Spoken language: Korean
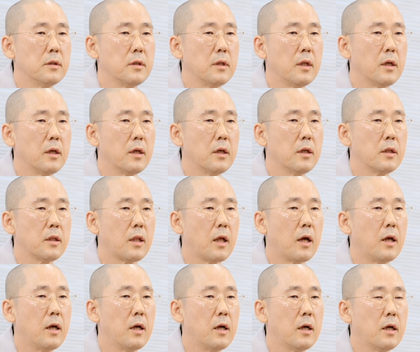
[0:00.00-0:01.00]
되게
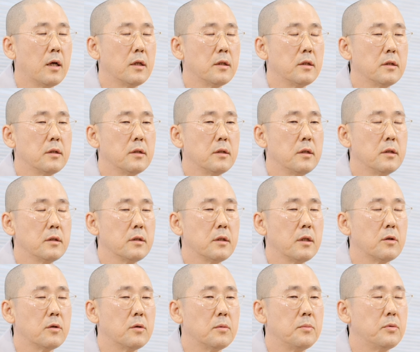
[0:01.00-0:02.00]
다양한
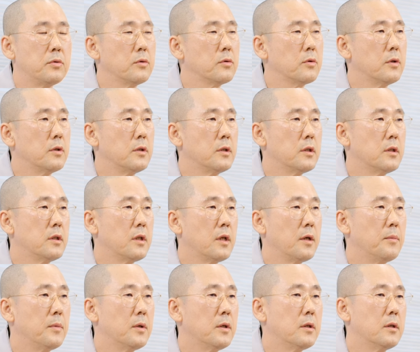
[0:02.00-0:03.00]
형태로 풀고 있는데,
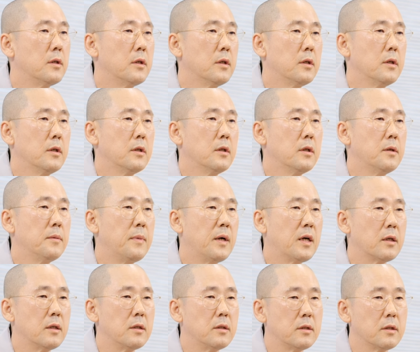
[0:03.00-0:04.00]
뭐
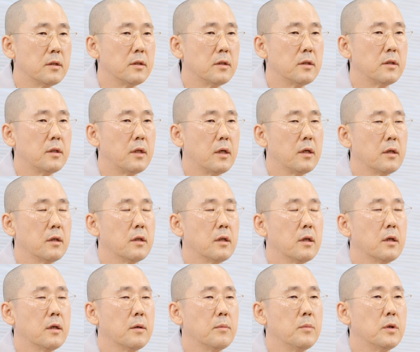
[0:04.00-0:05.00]
음악을
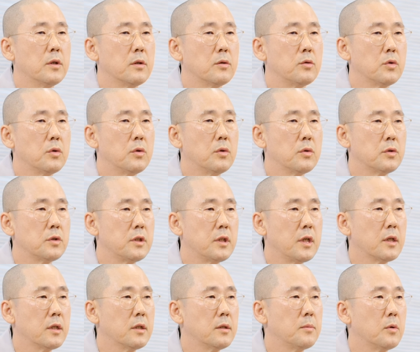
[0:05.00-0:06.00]
듣는다거나, 뭐 좋은
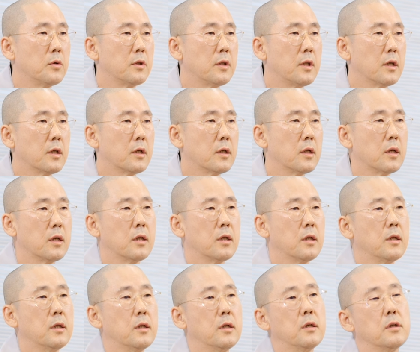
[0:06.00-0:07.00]
책을 본다거나,
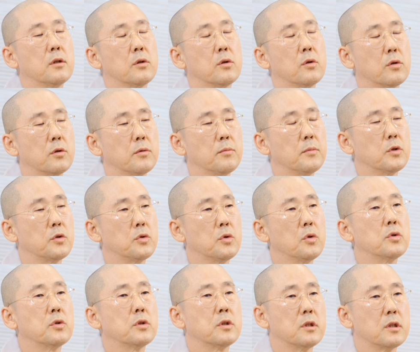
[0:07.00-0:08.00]
또는 뭐
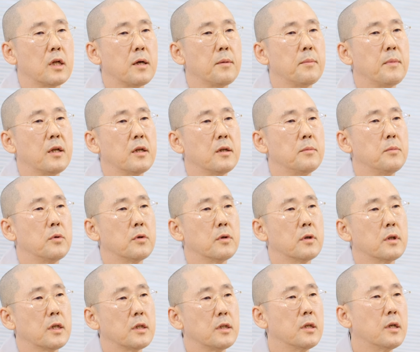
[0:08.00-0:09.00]
좋은 드라마를
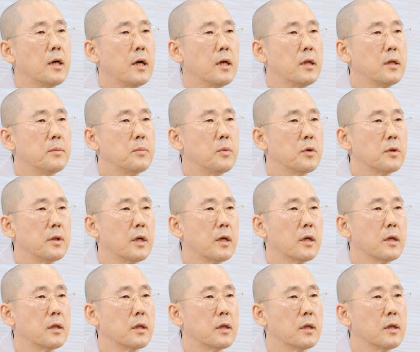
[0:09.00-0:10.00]
보거나 영화를
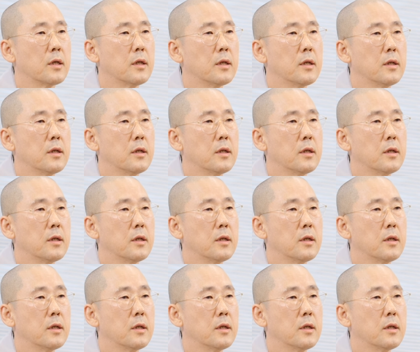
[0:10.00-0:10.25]
본다거나,